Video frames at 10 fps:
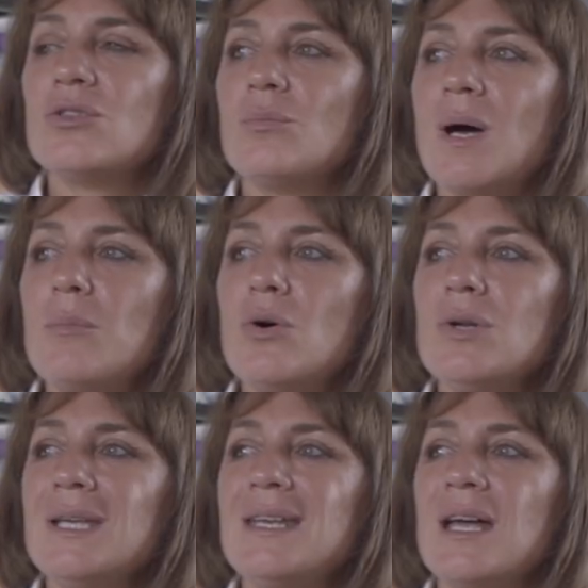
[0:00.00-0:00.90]

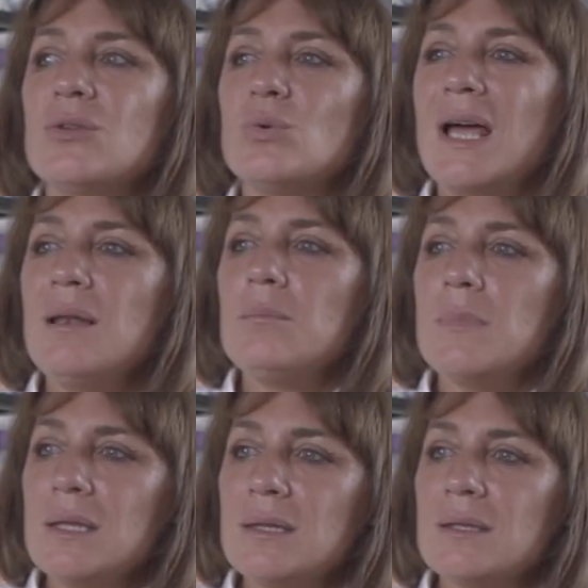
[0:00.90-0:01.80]
Tomamos y
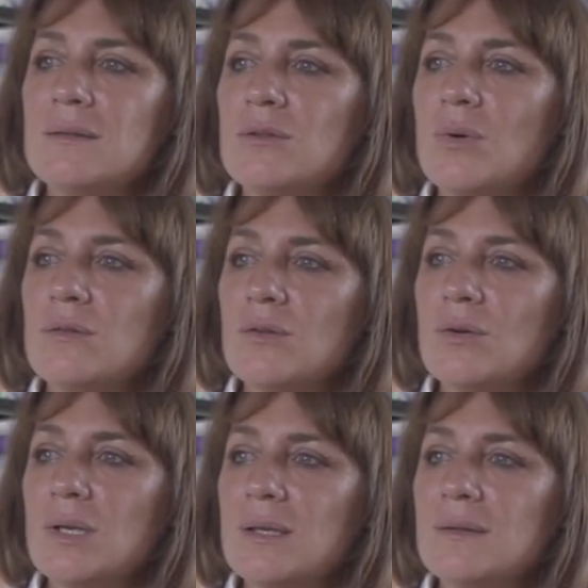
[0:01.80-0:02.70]
naturalmente
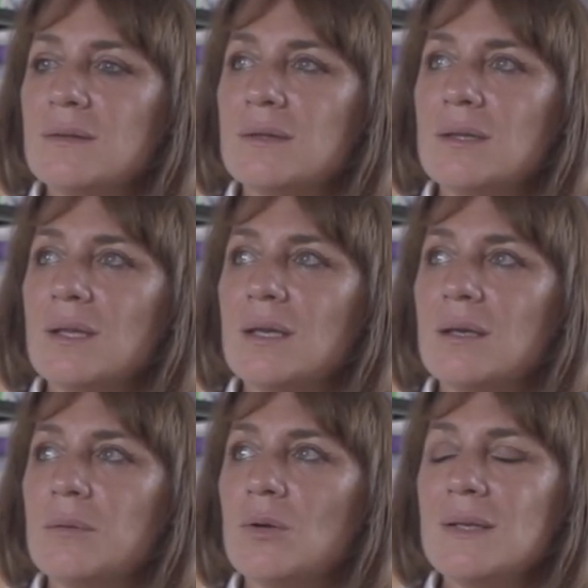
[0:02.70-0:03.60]
situaciones
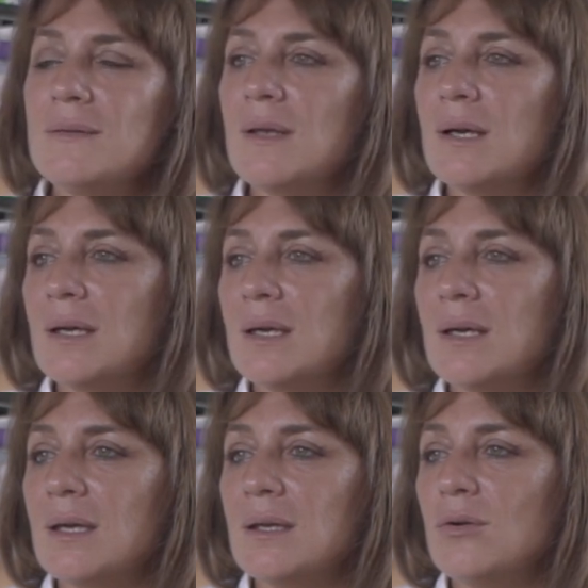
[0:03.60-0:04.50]
de violencia
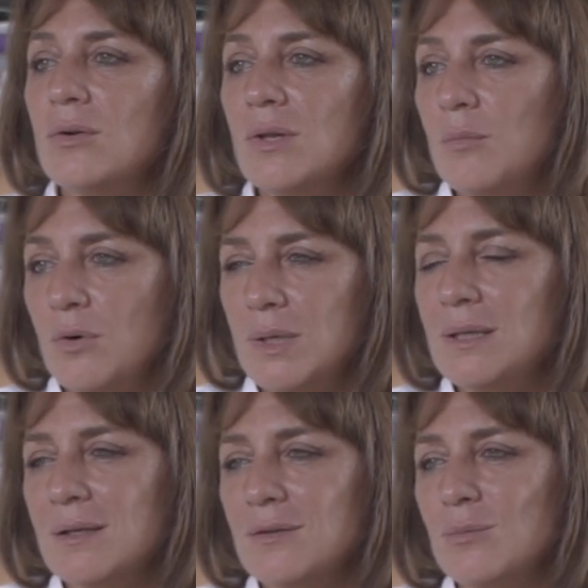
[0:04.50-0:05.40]
que no nos damos
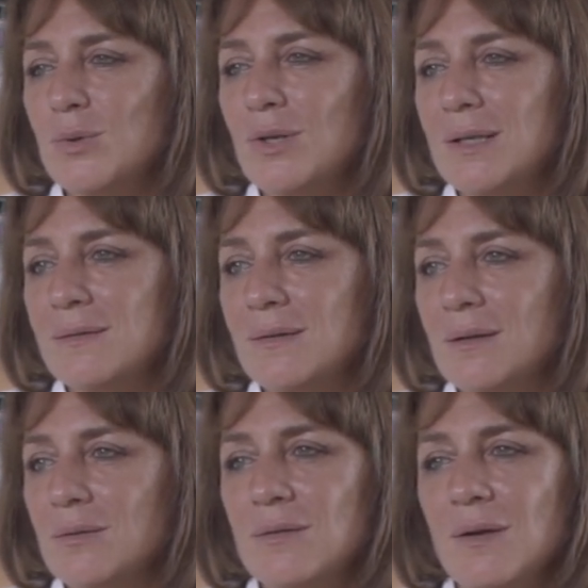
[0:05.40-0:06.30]
cuenta que son
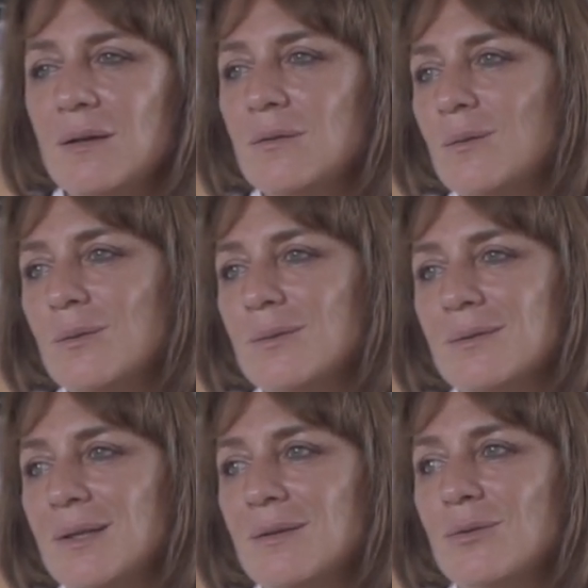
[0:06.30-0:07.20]
violencia. O sea, eso,
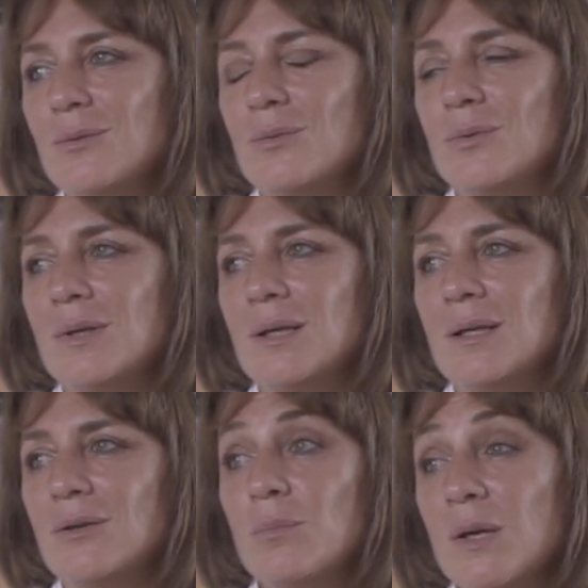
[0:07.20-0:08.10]
eso
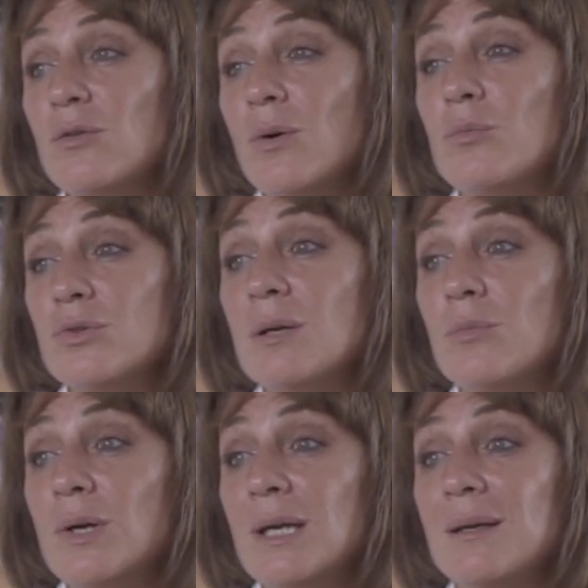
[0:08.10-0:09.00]
eh, nos pasó a
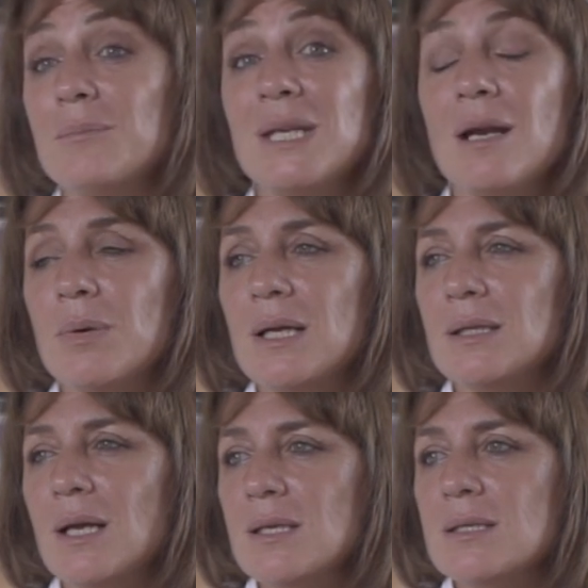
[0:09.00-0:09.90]
muchas mujeres, mirar para
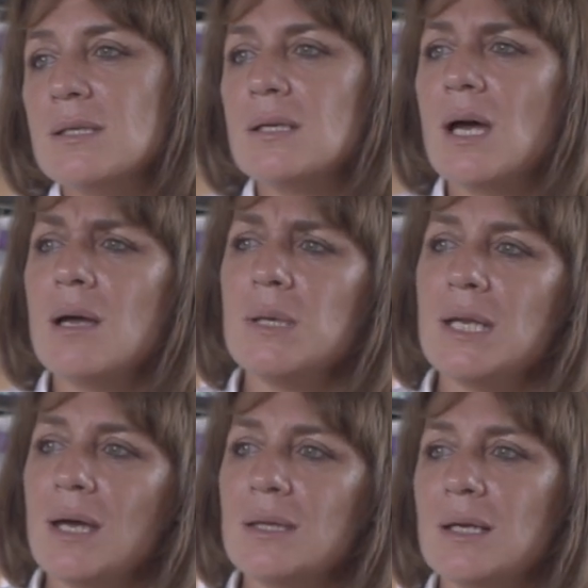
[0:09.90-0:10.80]
atrás y decir, ah,
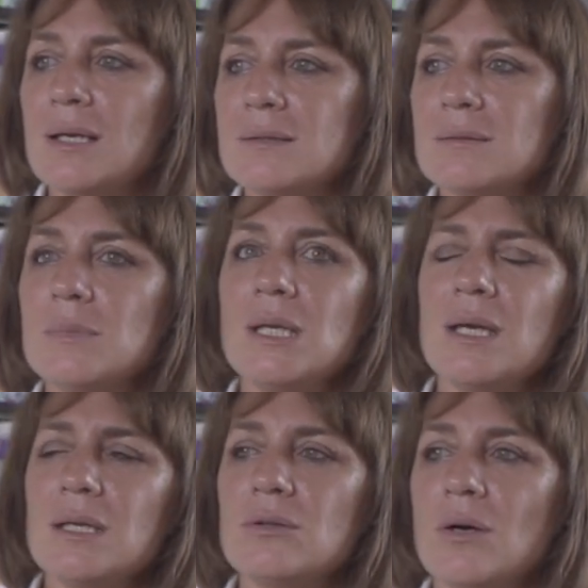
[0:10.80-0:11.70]
mira atrás,
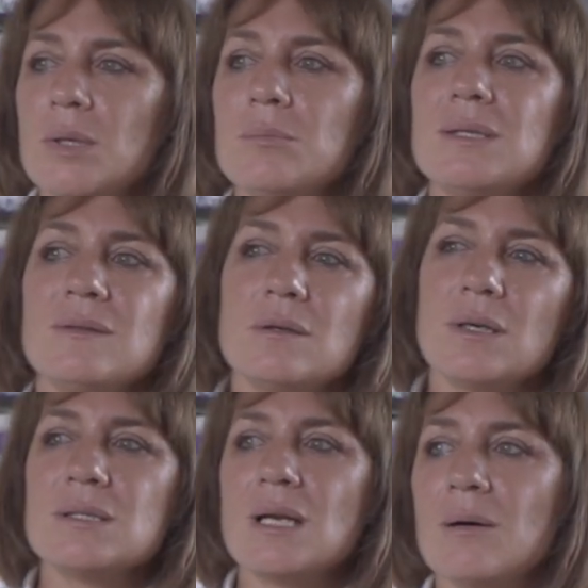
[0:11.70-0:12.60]
mira esto, a mí me
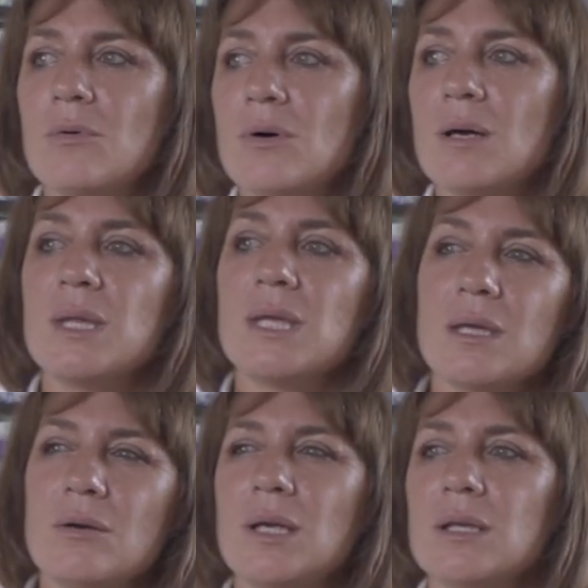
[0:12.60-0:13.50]
hicieron callar la boca, me
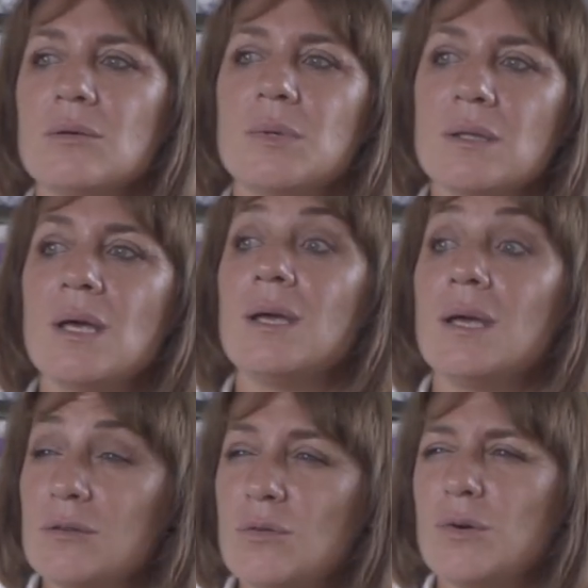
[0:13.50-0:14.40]
dijeron esto, me...
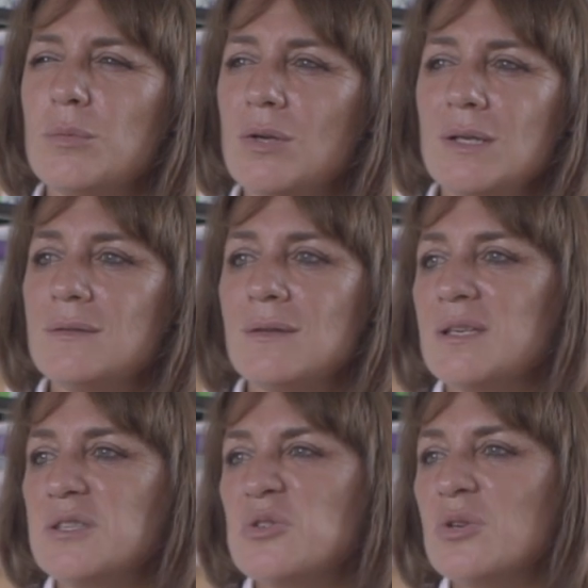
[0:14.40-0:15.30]
eso fue
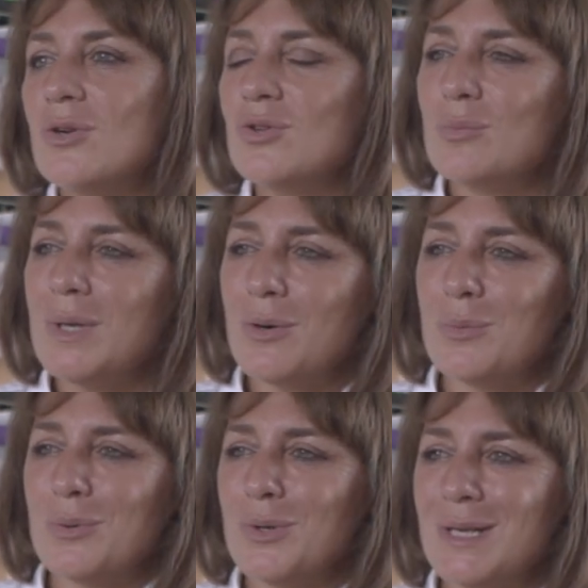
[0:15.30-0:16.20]
violencia y yo no lo tomé
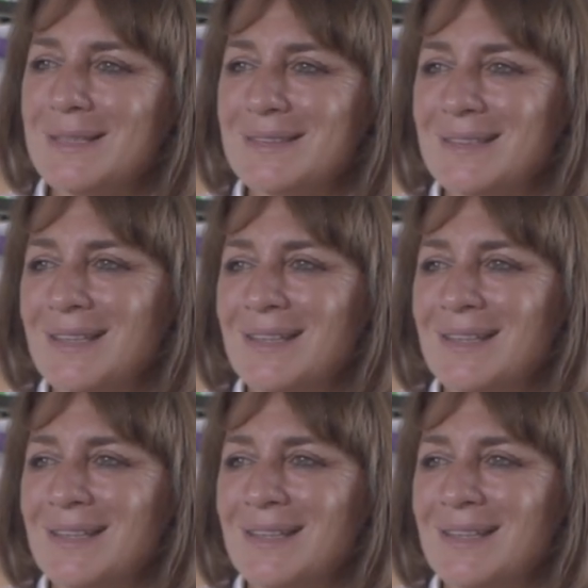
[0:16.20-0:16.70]
como violencia.